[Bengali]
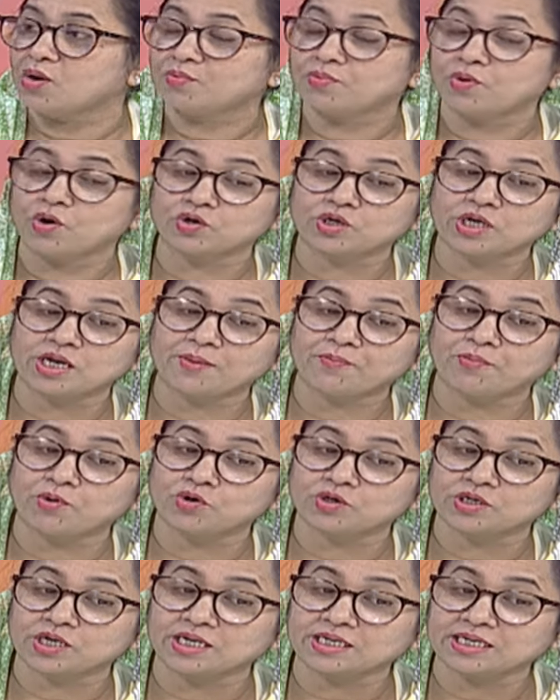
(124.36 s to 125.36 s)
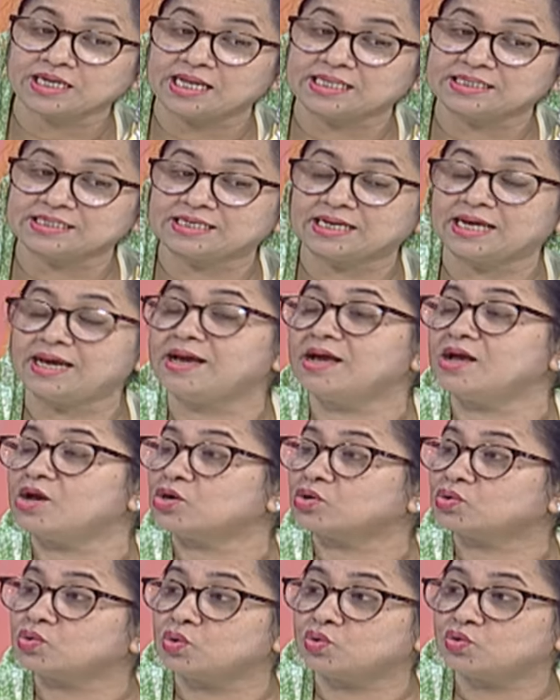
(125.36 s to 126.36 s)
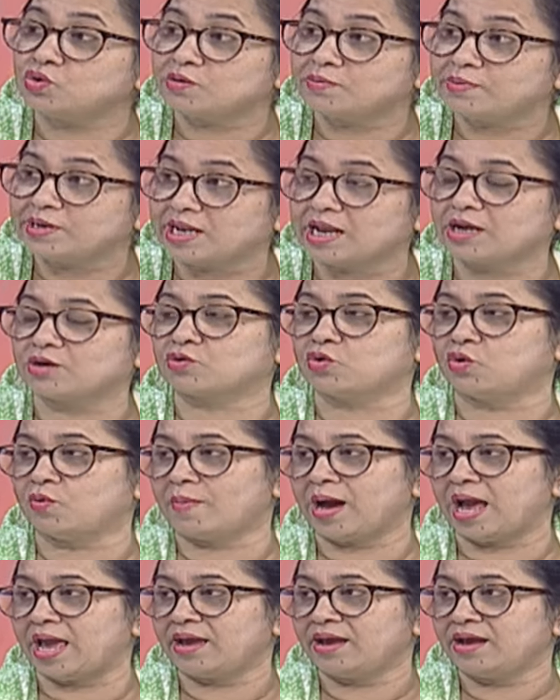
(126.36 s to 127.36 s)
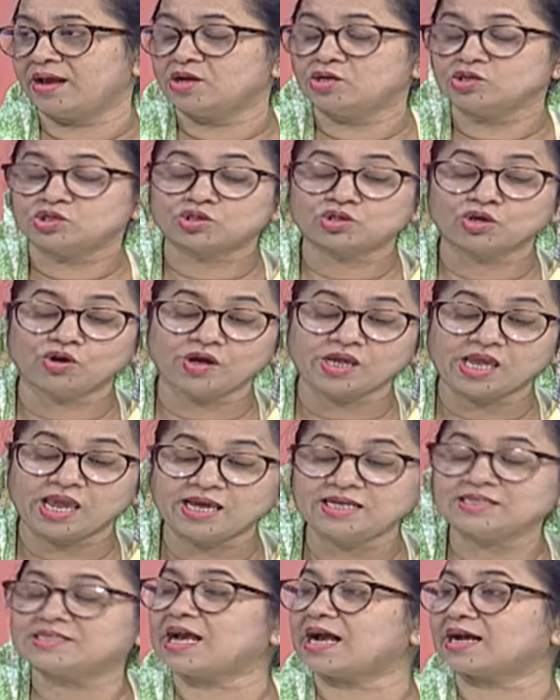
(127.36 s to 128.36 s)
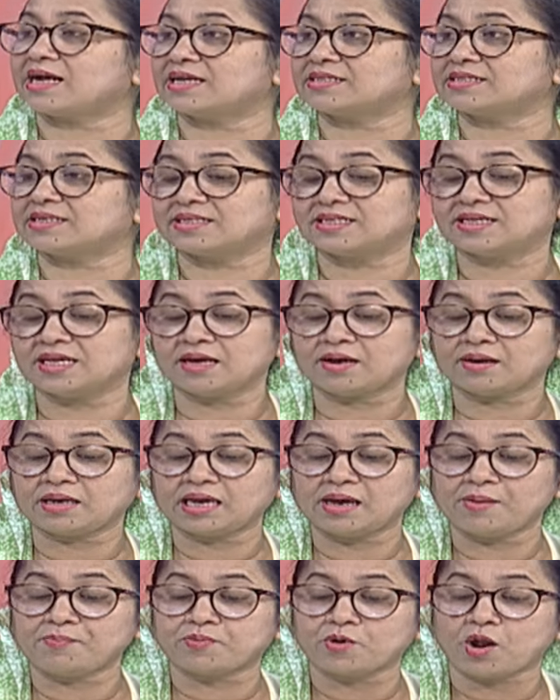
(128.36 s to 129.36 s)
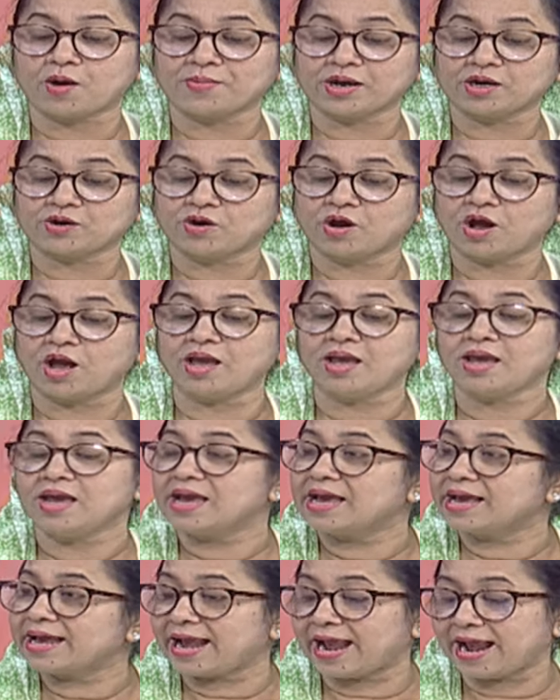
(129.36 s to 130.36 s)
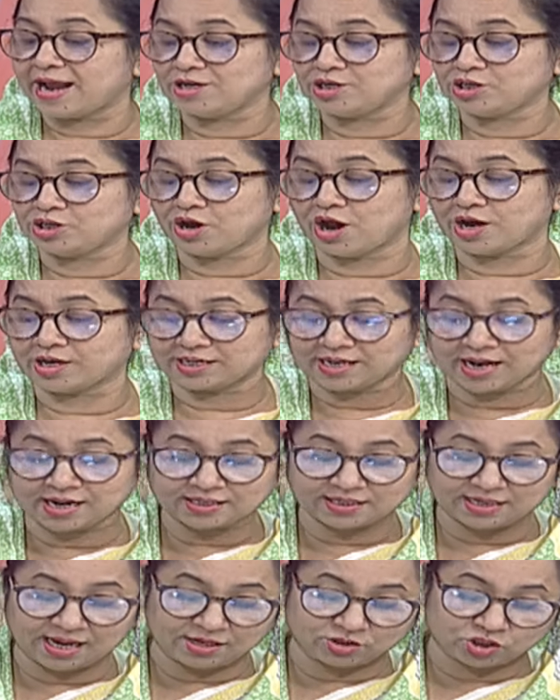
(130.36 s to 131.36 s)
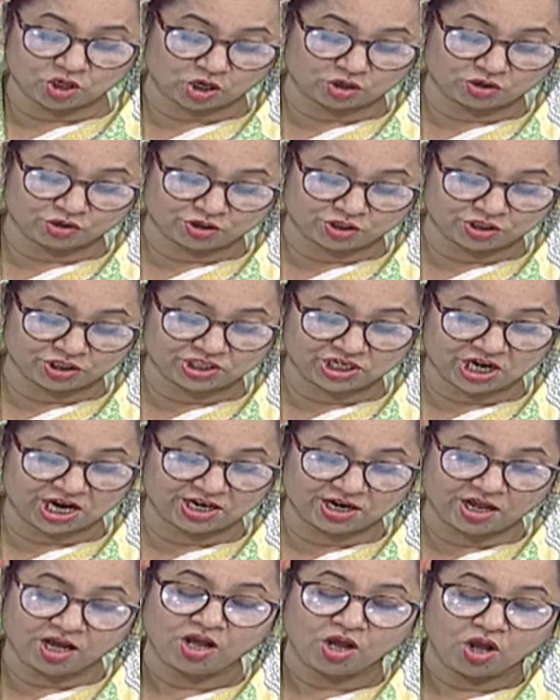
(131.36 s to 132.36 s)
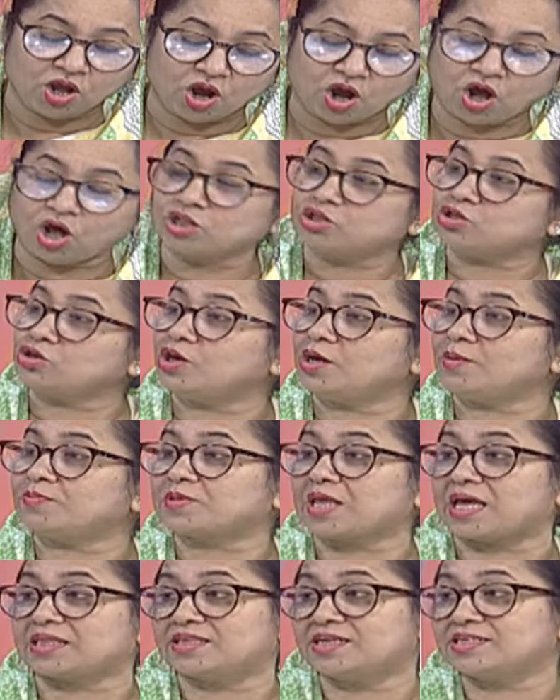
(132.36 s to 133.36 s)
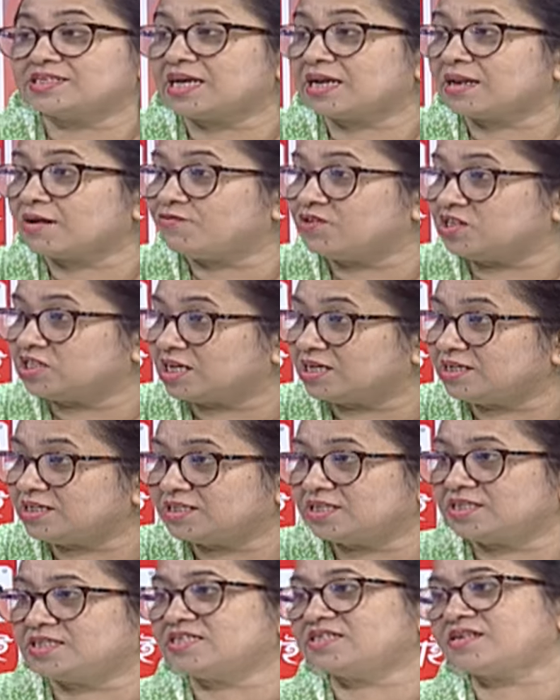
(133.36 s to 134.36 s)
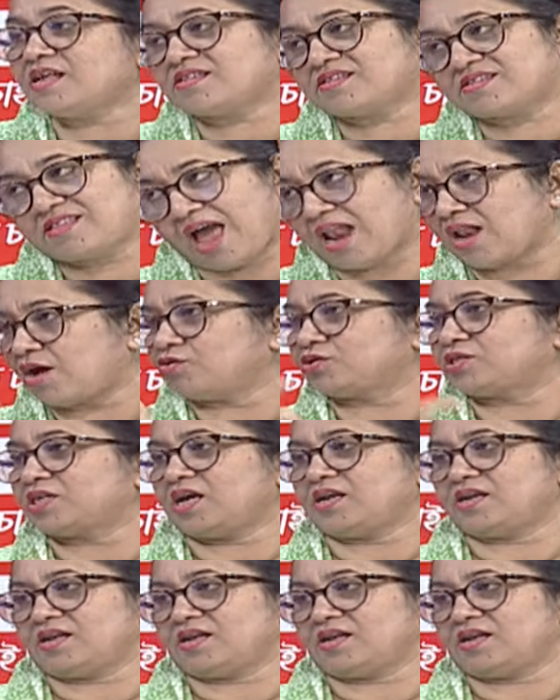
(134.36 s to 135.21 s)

ভোটের ভোটার কেন্দ্রে কুকুর বিড়াল ঘুমায় সো এই জায়গা থেকে প্রমাণ হয় এই সরকারকে জনগণ চায় না অতএব তাদের যারা ভিসা নীতি দিছে তারাও চায়